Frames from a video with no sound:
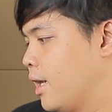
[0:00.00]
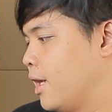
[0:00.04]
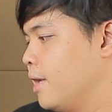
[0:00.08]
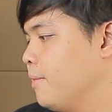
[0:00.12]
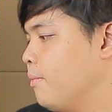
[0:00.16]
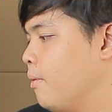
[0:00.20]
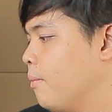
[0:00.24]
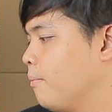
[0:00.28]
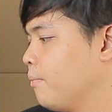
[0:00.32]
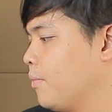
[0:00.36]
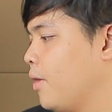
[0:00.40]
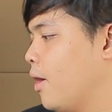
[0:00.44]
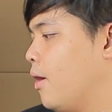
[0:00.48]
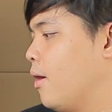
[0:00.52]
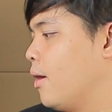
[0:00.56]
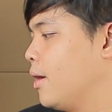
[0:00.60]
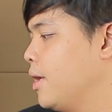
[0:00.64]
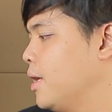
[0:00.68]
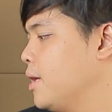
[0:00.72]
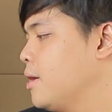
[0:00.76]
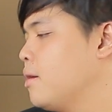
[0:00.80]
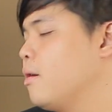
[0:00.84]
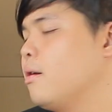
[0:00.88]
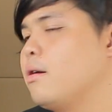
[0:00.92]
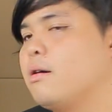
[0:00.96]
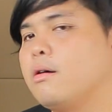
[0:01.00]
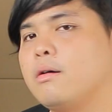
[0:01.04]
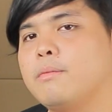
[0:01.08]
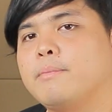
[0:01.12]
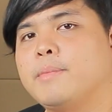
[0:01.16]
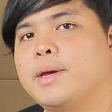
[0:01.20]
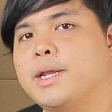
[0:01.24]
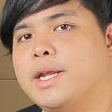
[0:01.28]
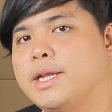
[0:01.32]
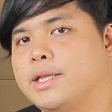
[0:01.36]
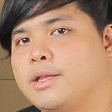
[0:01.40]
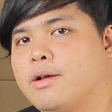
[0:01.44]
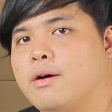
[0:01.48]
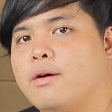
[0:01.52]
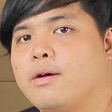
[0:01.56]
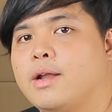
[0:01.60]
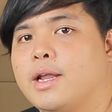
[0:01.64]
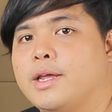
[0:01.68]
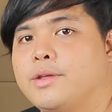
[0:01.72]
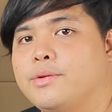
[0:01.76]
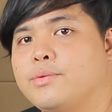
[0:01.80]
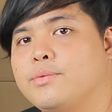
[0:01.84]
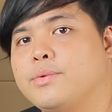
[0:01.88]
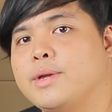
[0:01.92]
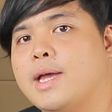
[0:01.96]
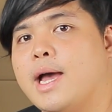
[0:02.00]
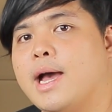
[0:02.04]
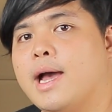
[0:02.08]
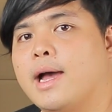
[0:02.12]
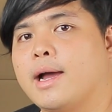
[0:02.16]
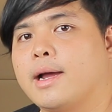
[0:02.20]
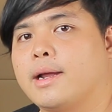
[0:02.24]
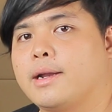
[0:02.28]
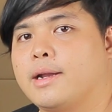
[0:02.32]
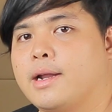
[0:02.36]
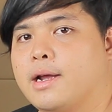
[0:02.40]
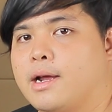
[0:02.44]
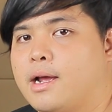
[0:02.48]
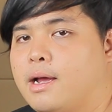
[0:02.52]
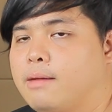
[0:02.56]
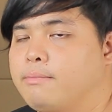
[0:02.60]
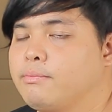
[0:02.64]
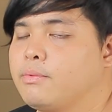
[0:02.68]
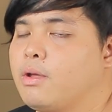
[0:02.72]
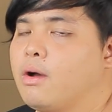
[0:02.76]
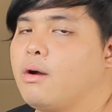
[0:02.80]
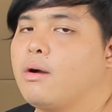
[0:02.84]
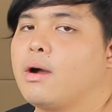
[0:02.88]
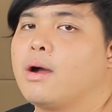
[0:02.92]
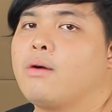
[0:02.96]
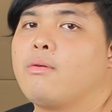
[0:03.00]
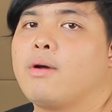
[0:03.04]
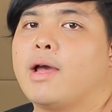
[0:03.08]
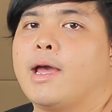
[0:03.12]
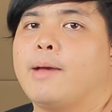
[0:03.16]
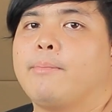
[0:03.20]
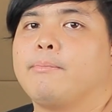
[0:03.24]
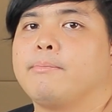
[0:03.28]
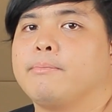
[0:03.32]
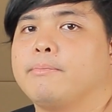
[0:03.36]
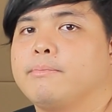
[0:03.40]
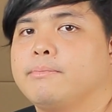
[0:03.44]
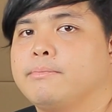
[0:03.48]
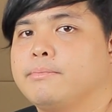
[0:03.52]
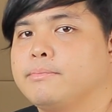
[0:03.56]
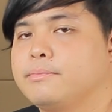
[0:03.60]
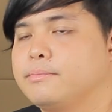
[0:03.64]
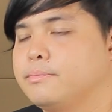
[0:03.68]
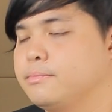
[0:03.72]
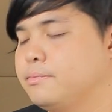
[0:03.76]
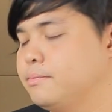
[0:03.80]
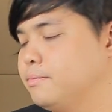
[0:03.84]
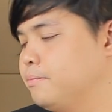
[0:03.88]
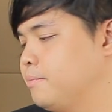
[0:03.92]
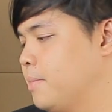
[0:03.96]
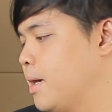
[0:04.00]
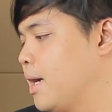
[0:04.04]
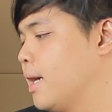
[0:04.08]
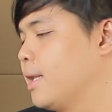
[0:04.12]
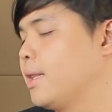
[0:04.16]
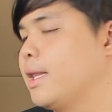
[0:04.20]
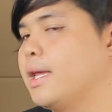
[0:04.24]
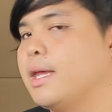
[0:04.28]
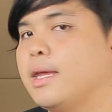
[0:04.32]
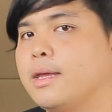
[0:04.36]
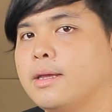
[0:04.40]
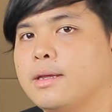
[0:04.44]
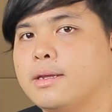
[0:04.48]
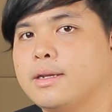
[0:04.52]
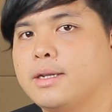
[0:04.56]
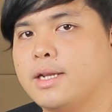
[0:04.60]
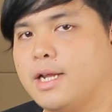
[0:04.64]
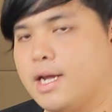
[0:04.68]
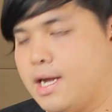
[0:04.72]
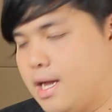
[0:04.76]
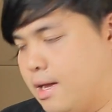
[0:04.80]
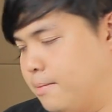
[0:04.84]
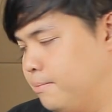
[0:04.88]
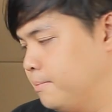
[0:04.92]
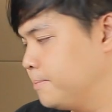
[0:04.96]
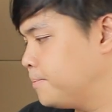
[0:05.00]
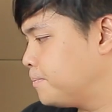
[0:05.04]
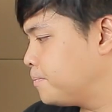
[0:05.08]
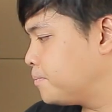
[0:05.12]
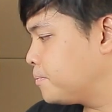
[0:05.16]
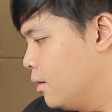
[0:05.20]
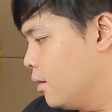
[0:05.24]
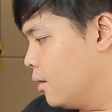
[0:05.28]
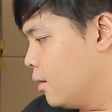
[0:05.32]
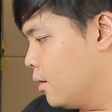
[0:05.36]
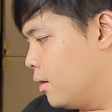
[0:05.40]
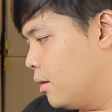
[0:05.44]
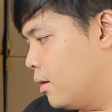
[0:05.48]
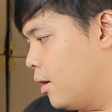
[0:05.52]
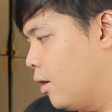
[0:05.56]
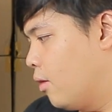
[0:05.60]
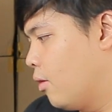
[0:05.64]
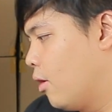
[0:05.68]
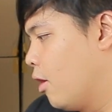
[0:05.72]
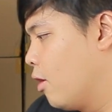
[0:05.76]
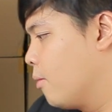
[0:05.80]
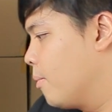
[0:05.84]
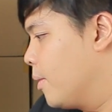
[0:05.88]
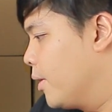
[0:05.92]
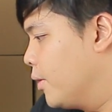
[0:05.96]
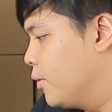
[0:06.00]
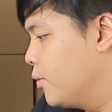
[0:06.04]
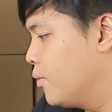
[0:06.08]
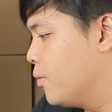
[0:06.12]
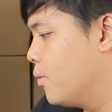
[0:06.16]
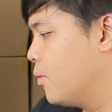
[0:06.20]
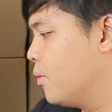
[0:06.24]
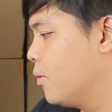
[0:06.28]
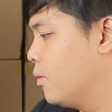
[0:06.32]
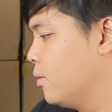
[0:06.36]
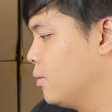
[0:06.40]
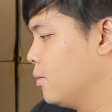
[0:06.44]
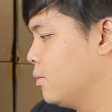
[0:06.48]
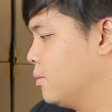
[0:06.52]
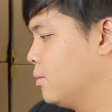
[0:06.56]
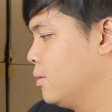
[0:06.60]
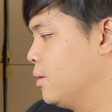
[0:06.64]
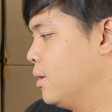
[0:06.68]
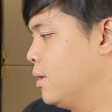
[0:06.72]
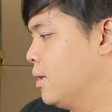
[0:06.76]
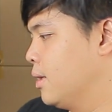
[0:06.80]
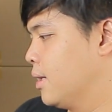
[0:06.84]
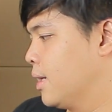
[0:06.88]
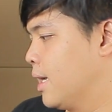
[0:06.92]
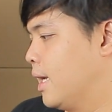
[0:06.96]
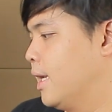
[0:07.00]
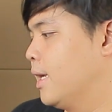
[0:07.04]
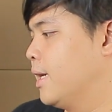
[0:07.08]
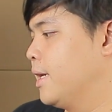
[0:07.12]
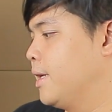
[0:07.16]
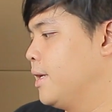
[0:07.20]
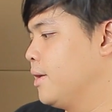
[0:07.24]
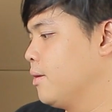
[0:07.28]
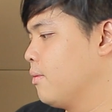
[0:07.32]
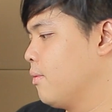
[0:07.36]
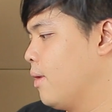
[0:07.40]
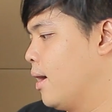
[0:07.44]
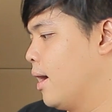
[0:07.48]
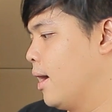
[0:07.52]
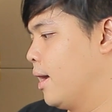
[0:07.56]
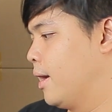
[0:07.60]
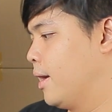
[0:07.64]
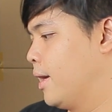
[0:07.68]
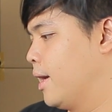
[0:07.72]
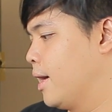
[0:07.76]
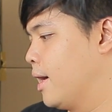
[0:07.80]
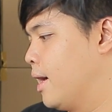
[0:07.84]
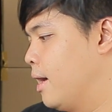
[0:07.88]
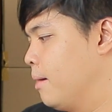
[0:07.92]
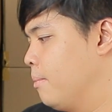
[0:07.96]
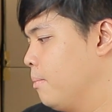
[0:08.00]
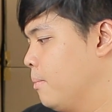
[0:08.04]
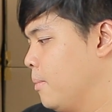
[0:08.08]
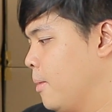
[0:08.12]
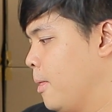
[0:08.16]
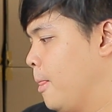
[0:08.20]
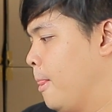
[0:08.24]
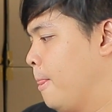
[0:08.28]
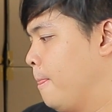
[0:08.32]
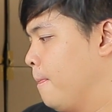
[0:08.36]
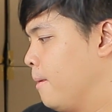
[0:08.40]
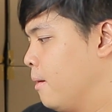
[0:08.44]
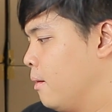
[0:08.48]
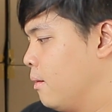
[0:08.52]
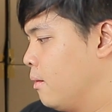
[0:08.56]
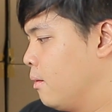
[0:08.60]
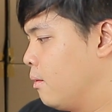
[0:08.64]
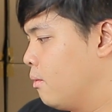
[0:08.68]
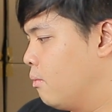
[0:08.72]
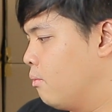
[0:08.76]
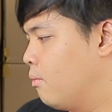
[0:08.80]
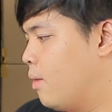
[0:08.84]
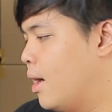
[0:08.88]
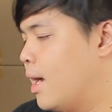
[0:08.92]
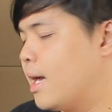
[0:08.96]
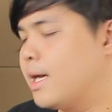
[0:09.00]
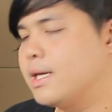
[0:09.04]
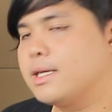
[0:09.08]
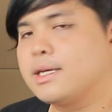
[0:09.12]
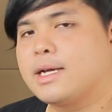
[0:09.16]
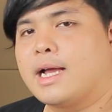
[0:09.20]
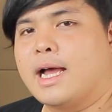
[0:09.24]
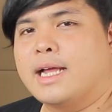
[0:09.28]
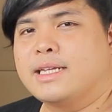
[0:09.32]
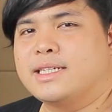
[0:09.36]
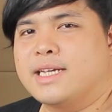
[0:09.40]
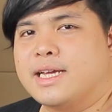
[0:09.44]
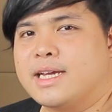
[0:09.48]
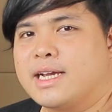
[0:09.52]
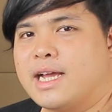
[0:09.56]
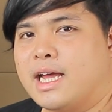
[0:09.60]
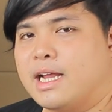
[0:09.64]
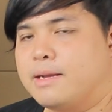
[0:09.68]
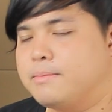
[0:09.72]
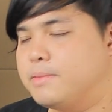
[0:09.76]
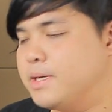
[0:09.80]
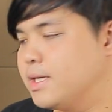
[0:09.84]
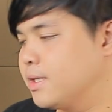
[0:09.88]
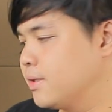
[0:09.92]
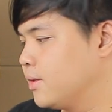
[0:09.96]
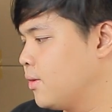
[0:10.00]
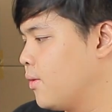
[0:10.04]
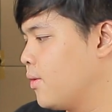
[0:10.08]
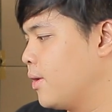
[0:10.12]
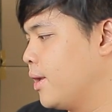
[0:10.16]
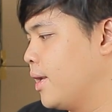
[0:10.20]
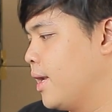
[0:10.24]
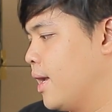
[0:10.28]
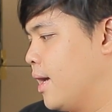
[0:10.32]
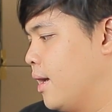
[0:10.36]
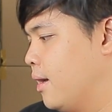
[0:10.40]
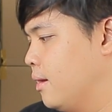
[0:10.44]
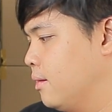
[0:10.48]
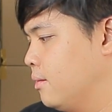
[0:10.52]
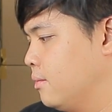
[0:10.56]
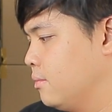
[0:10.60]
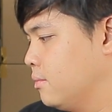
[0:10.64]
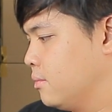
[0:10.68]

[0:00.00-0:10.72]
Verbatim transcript: อย่างที่ผมต่อนี่ก็ไม่ได้ต่ออะไรยุ่งยากนะครับต่อเข้าแอมปกตินะครับเราลองมาดูกันเลยดีกว่านะครับว่าการใช้งานเบื้องต้นเนี่ย